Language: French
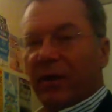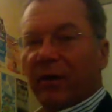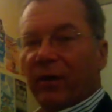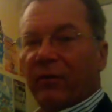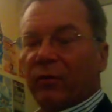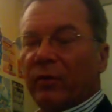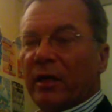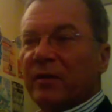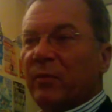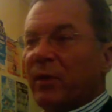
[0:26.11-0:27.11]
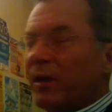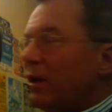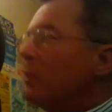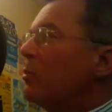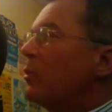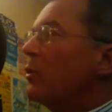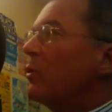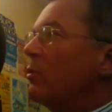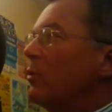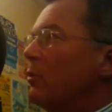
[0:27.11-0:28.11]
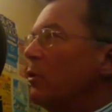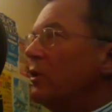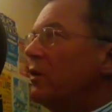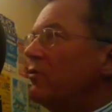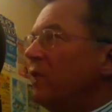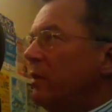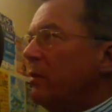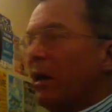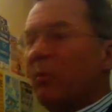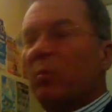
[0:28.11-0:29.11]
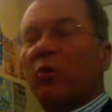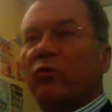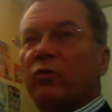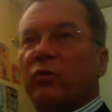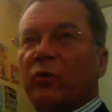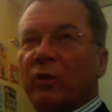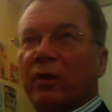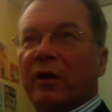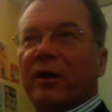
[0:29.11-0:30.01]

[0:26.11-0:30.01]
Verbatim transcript: Alors il y avait deux aspects qui me, me motivaient par rapport au futur.